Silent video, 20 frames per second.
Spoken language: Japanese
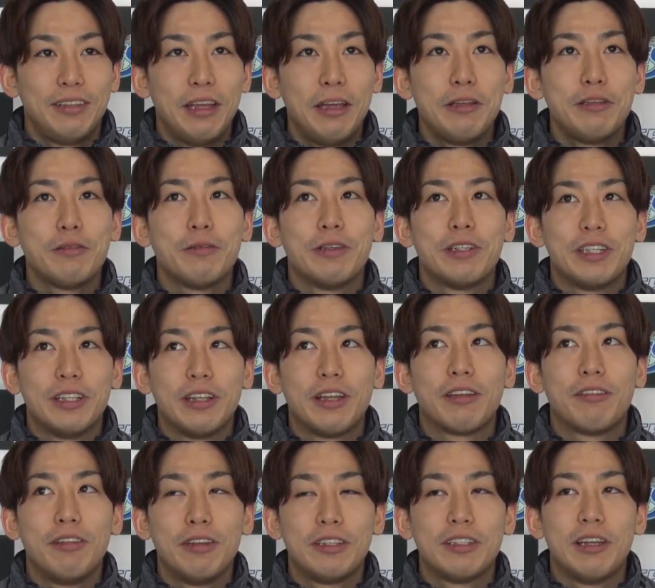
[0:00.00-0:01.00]
大丈夫でしたね
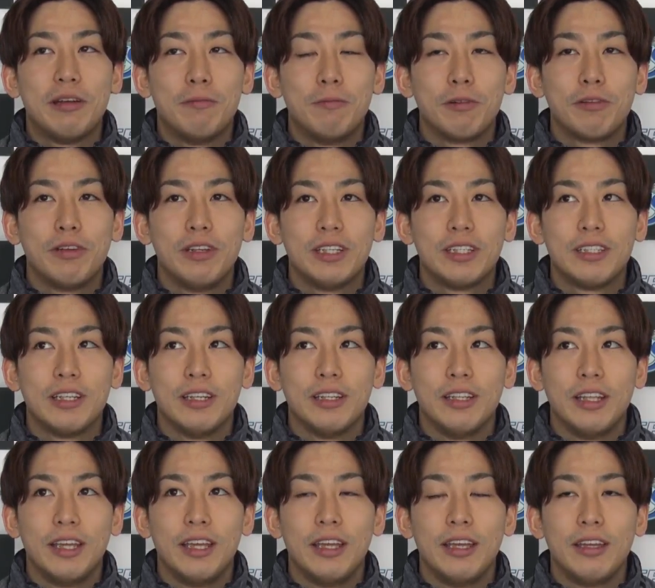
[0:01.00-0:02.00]
クリスさんもクリスさ
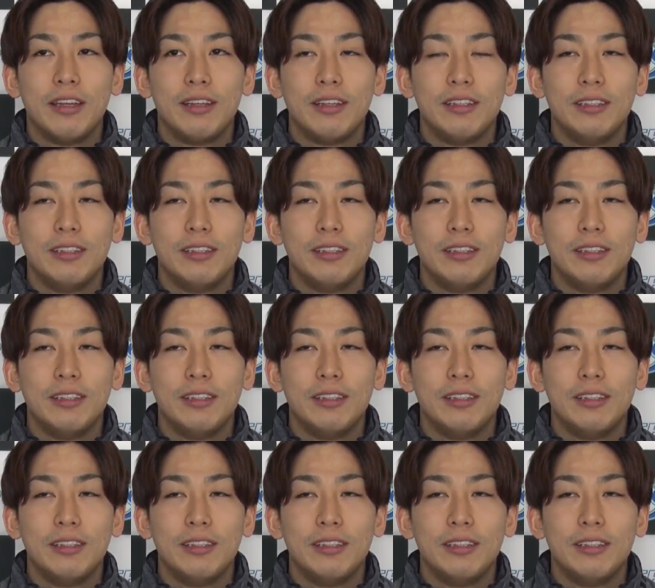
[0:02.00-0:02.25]
んで